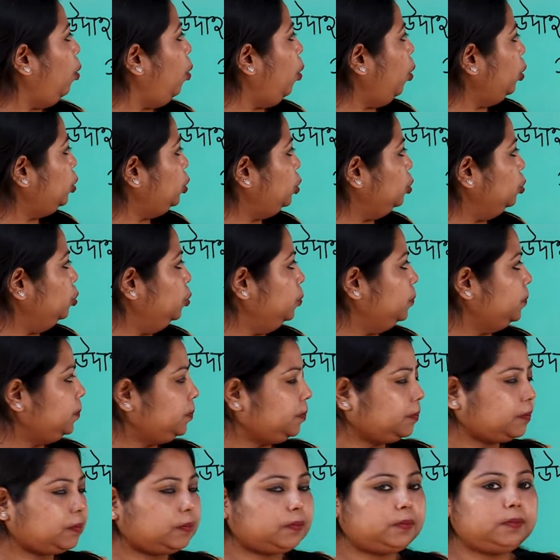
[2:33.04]
ও টু
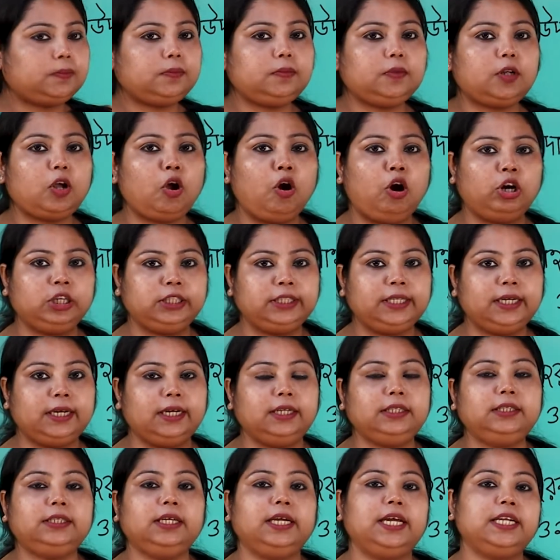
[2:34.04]

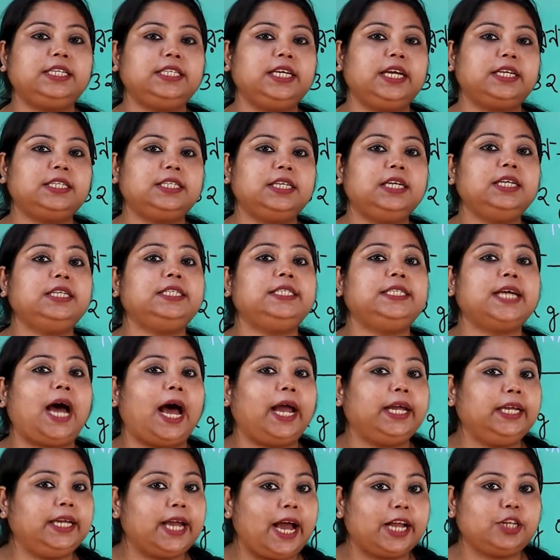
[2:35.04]
অর্থাৎ এটি একটি
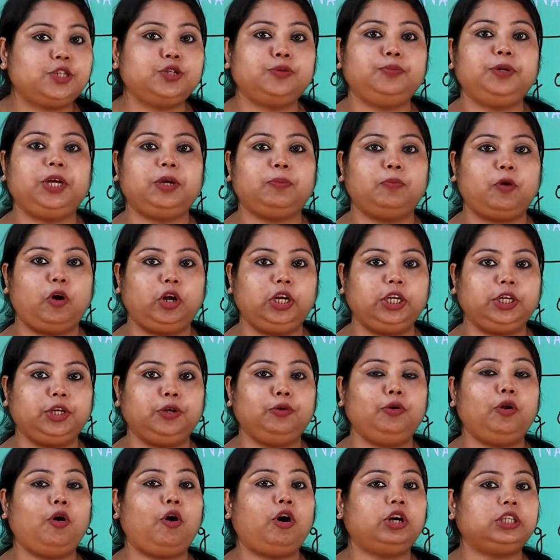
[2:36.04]
ডাইঅ্যাটমিক
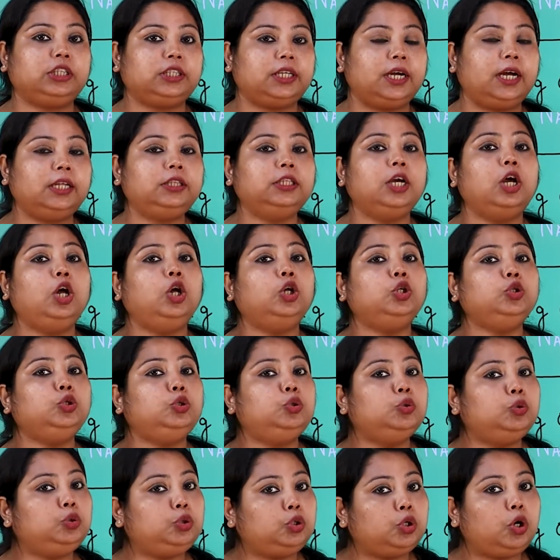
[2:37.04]
মলিকিউল অর্থাৎ
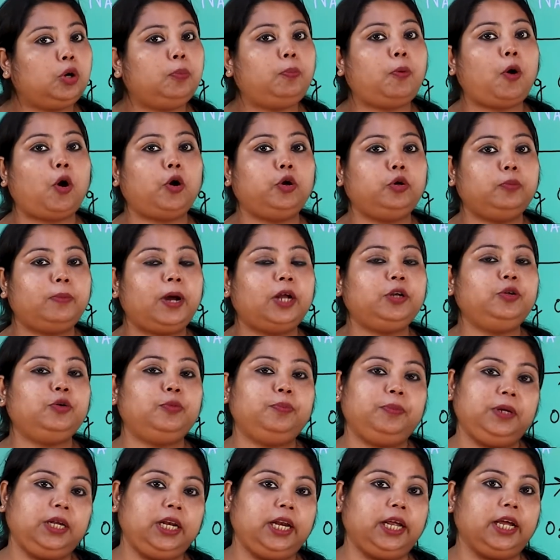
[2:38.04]
দুটো পরমাণু
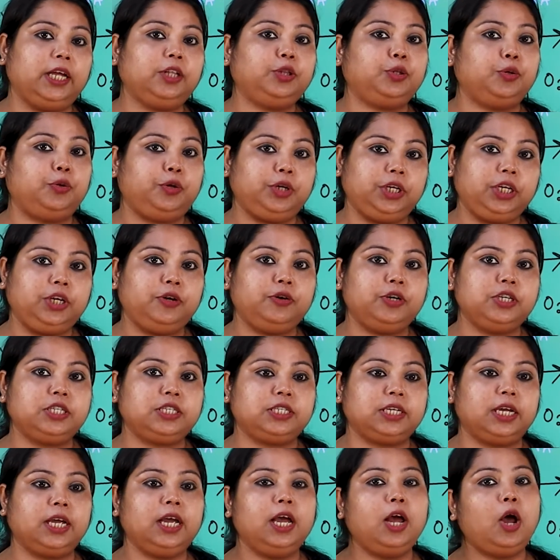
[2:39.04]
মিলে তৈরি
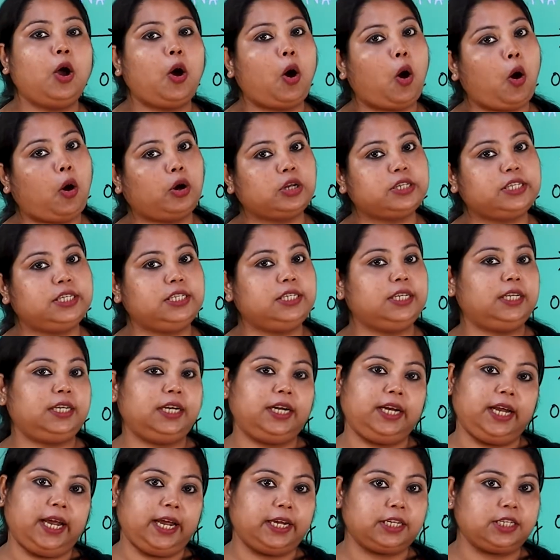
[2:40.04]
হয়েছে
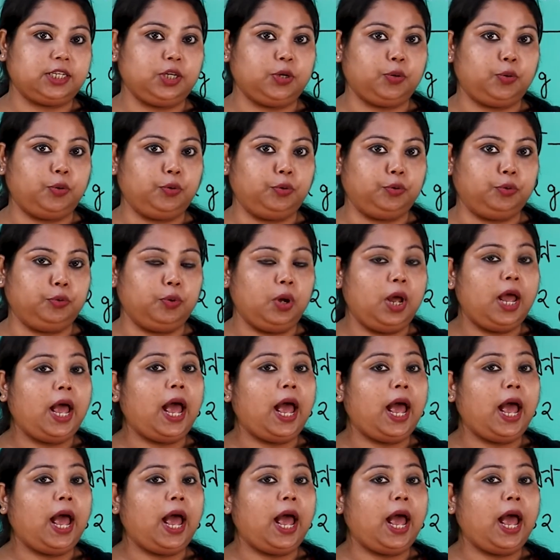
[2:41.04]
অক্সিজেনের একটি অণু